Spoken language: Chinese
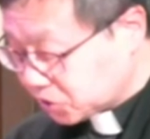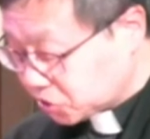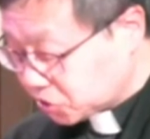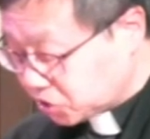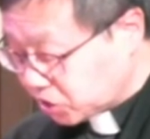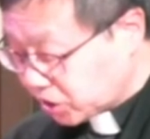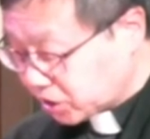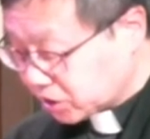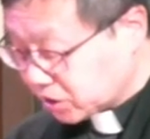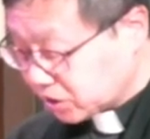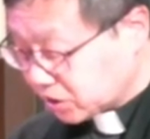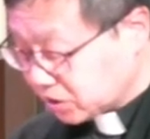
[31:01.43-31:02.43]
界。
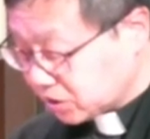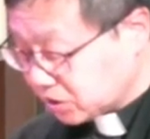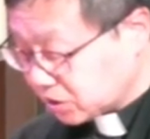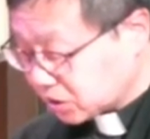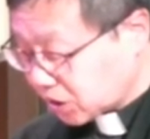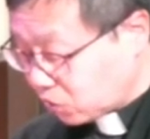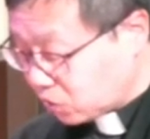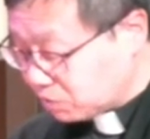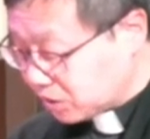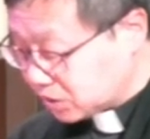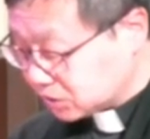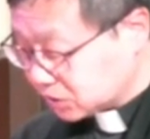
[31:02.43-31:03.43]
但我
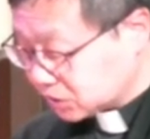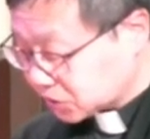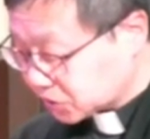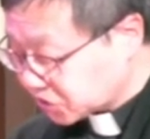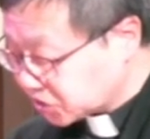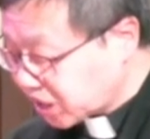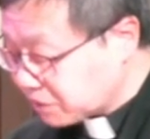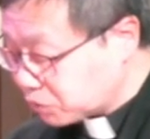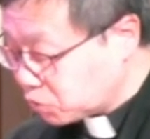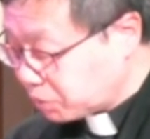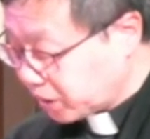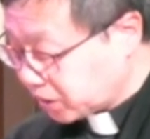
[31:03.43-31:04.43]
们实在不
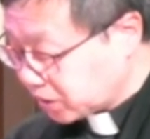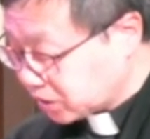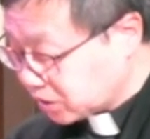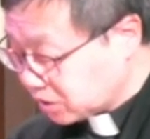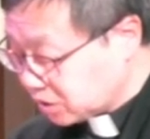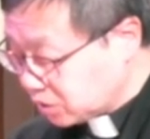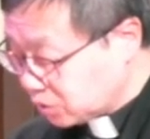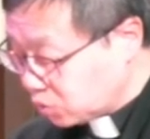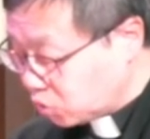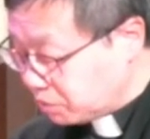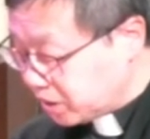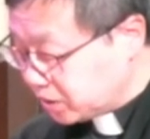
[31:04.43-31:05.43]
配，
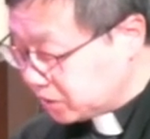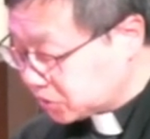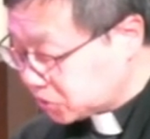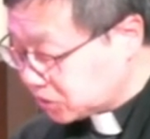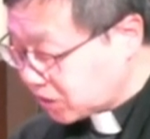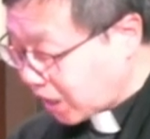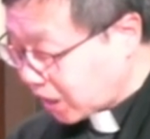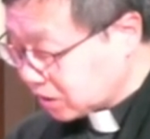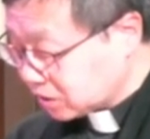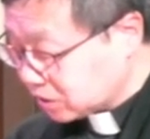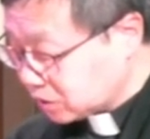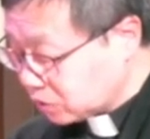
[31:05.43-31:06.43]
我们自大，
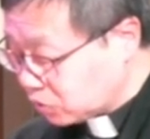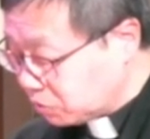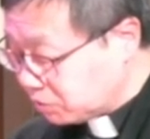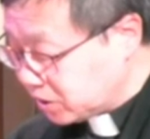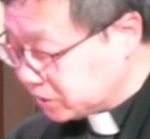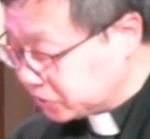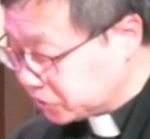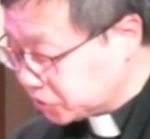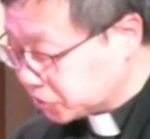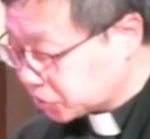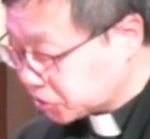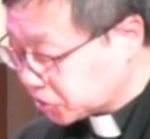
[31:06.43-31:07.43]
我们自
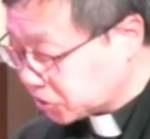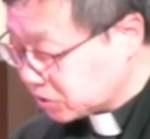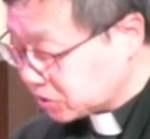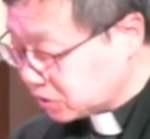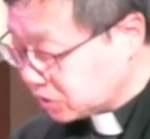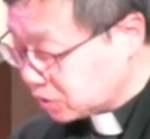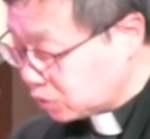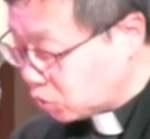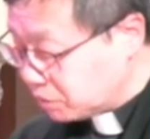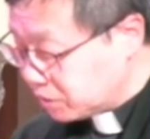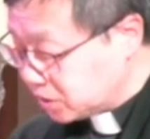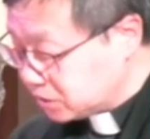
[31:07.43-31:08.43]
私，我
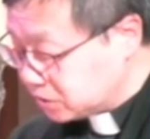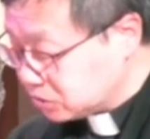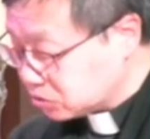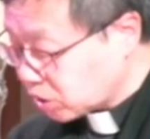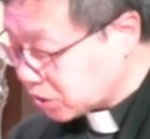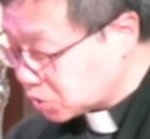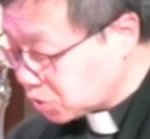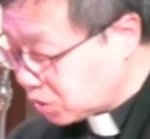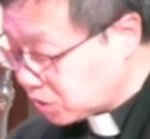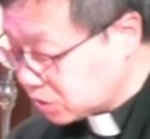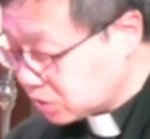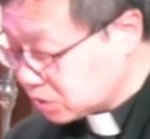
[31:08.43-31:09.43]
们软
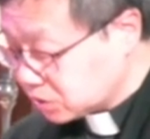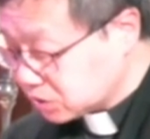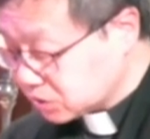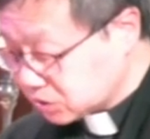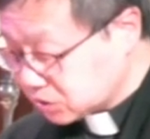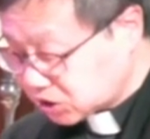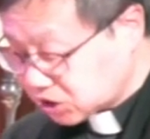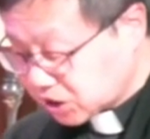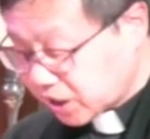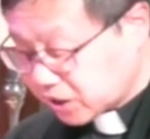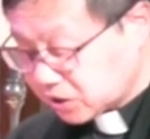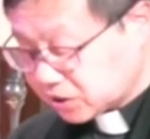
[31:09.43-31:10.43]
弱。亲
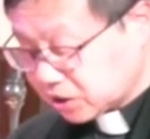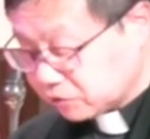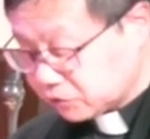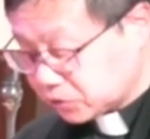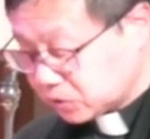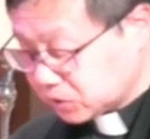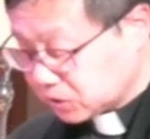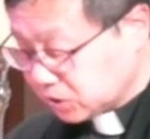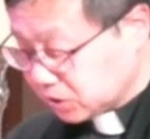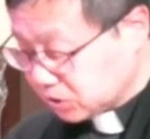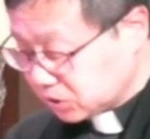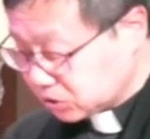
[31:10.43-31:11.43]
爱的天父，
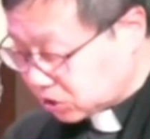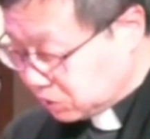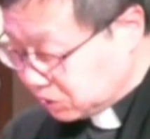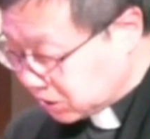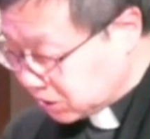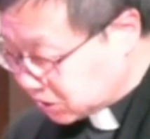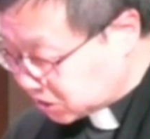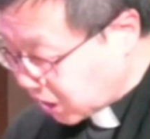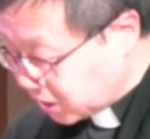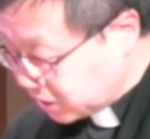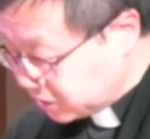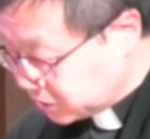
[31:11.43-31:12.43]
求你加
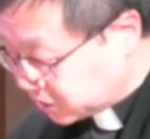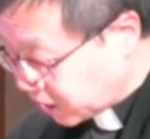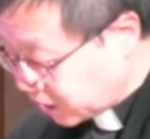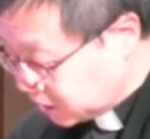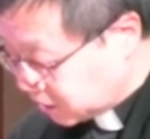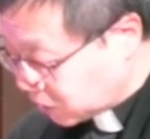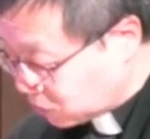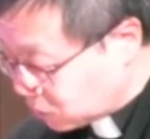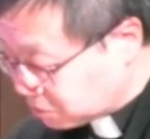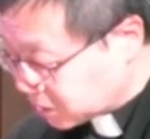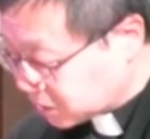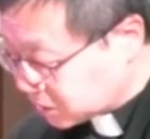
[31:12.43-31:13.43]
恩加利给我
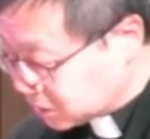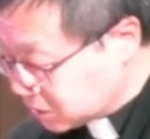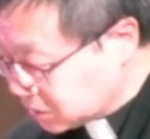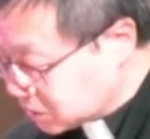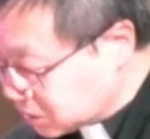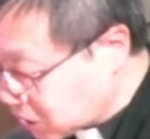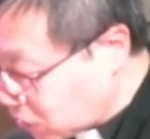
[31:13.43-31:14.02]
们，让我